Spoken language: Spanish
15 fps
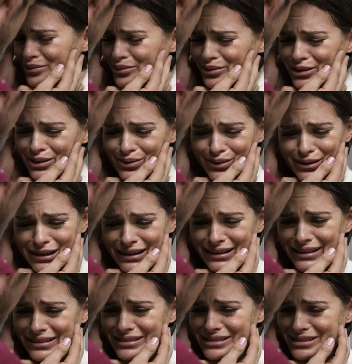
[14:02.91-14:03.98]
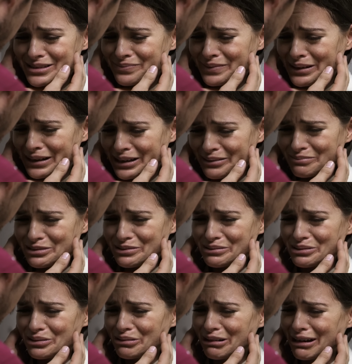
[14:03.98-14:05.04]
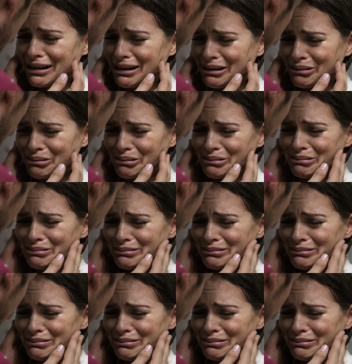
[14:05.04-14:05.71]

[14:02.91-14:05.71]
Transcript: No quiero que nadie sepa que me violaron.